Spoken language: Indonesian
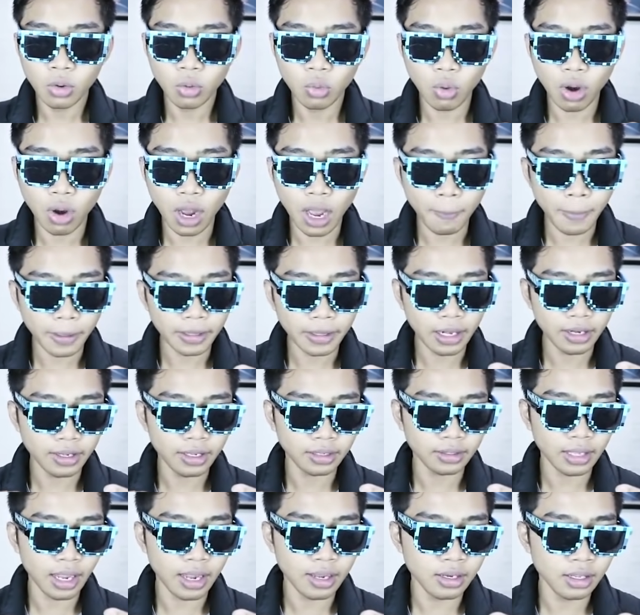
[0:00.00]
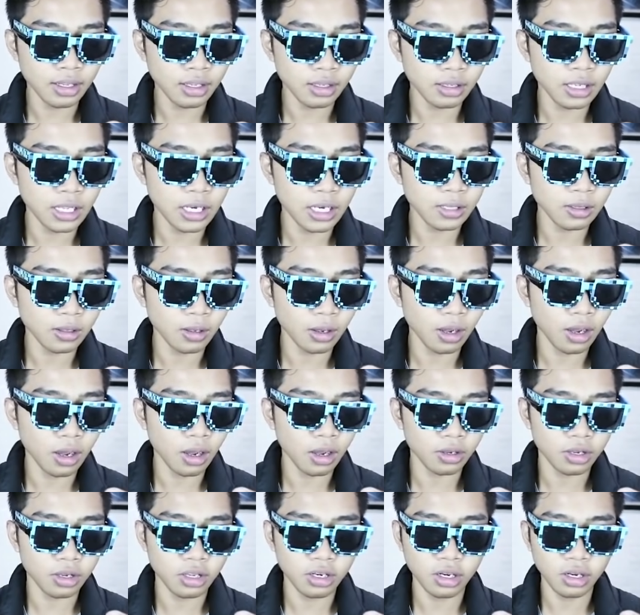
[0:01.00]
wah padahal kita ini gini
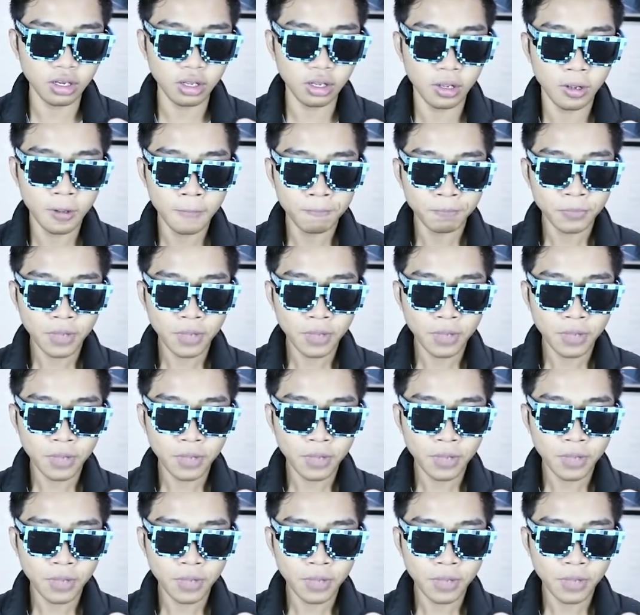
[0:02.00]
uh, gini nih